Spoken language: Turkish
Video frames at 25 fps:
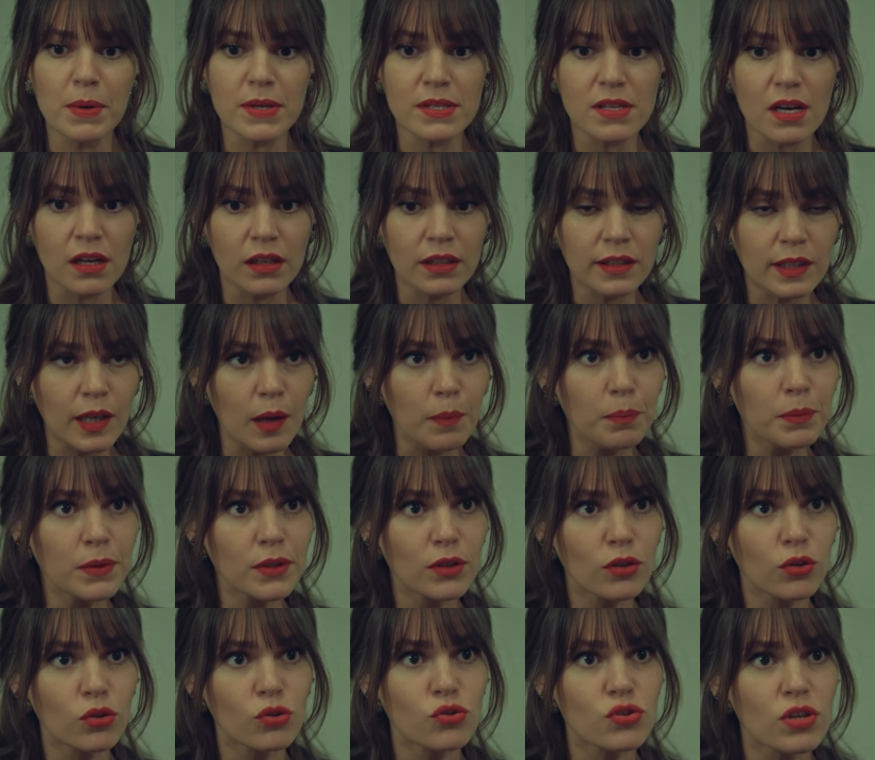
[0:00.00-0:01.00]
pazarlık
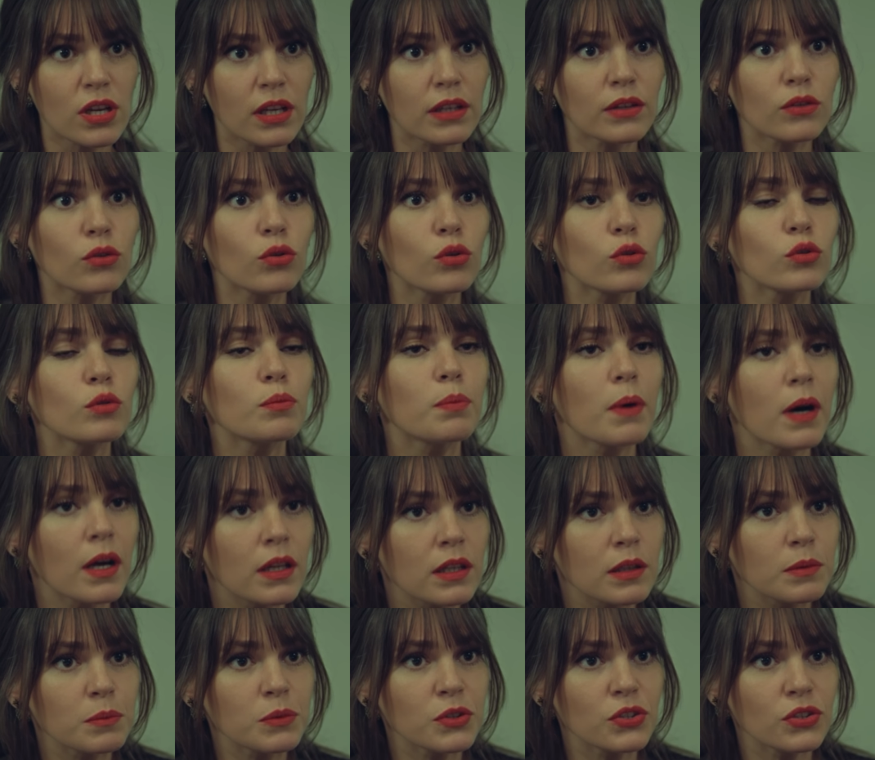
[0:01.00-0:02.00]
yapmadan önce elini kolunu
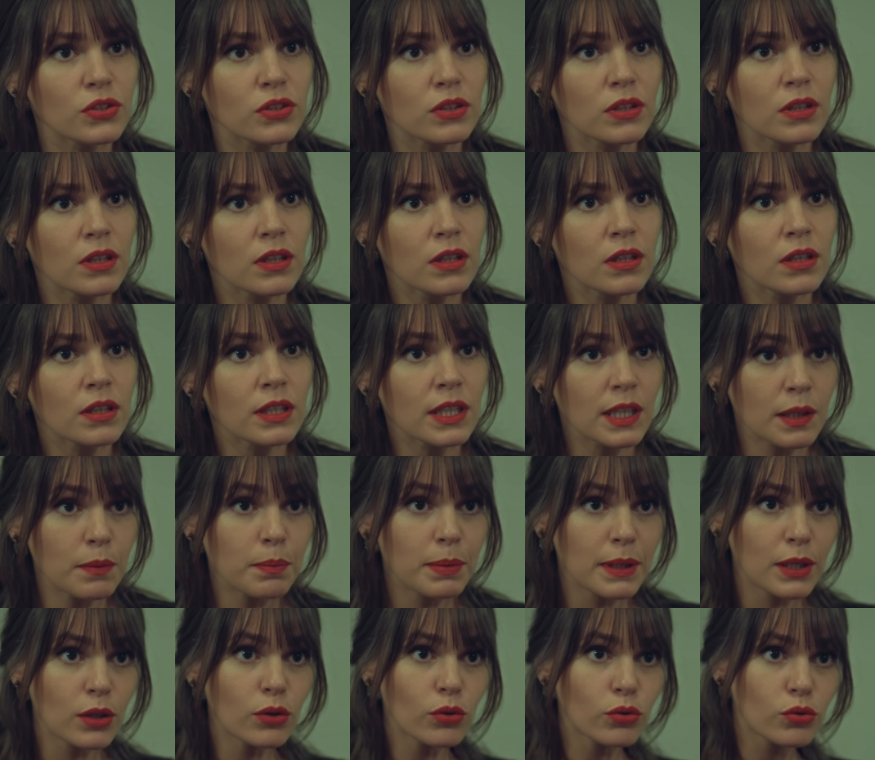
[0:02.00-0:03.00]
bağlamış. Ki
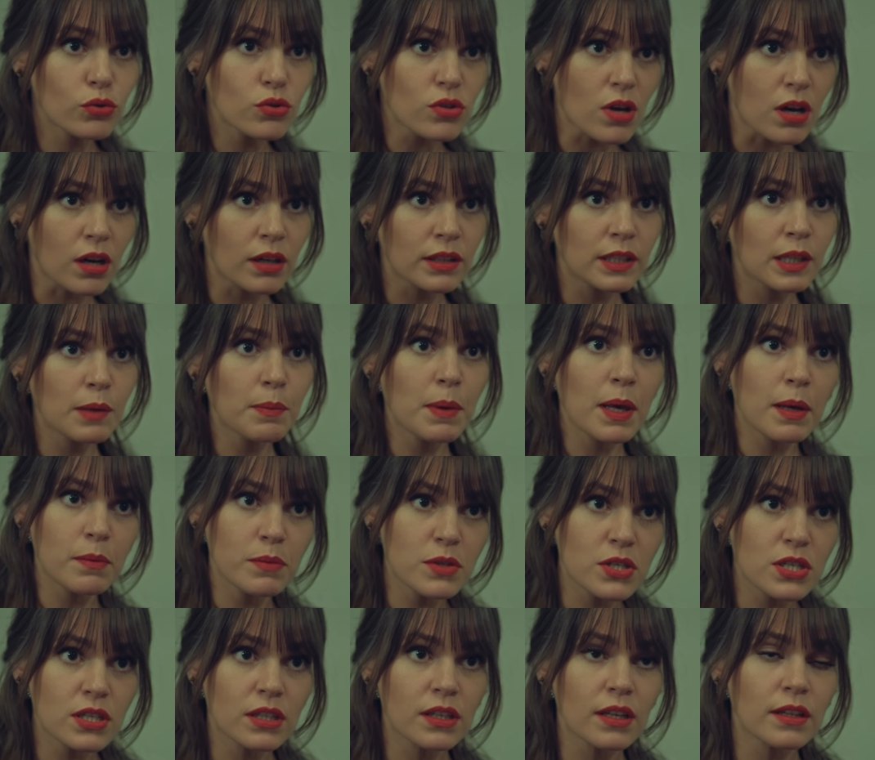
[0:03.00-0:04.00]
biliyoruz Adem hem
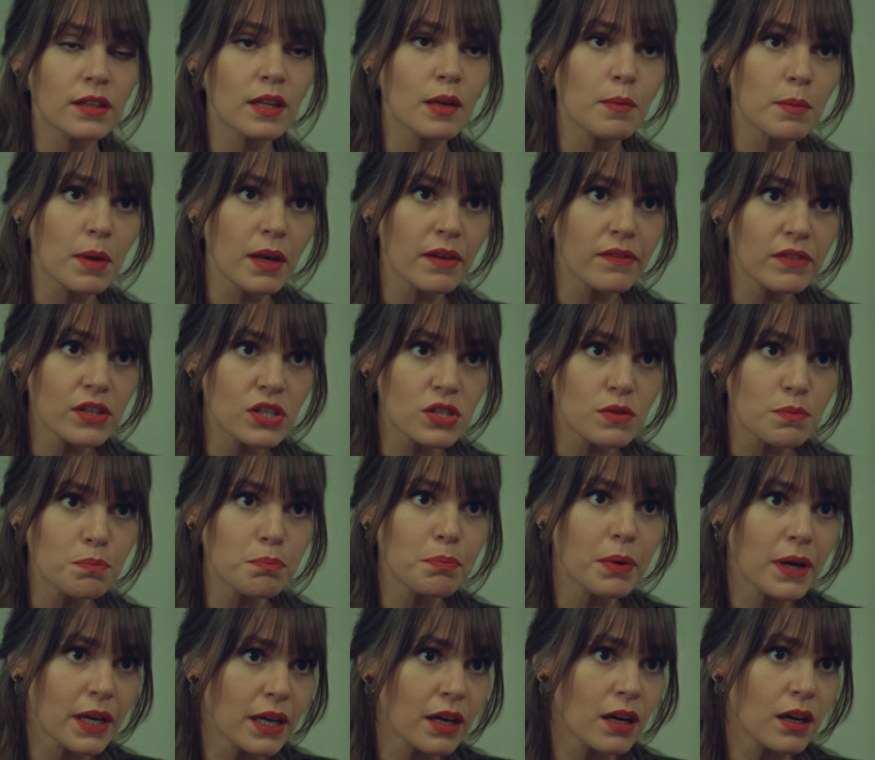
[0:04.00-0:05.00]
şirket hem ev
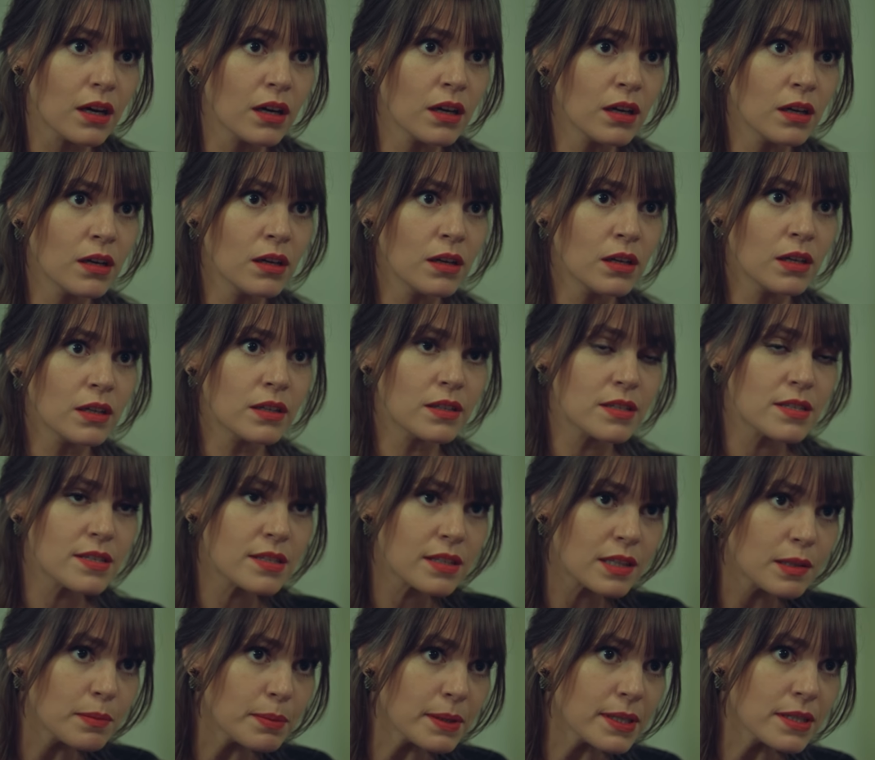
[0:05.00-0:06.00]
için bayağı
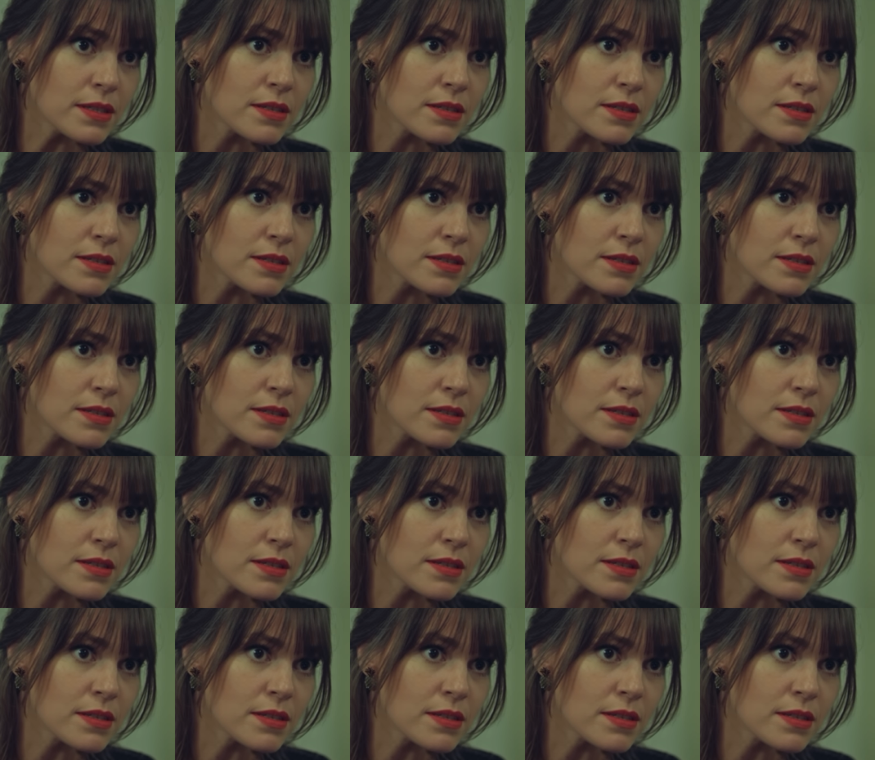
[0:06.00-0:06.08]
riskli bir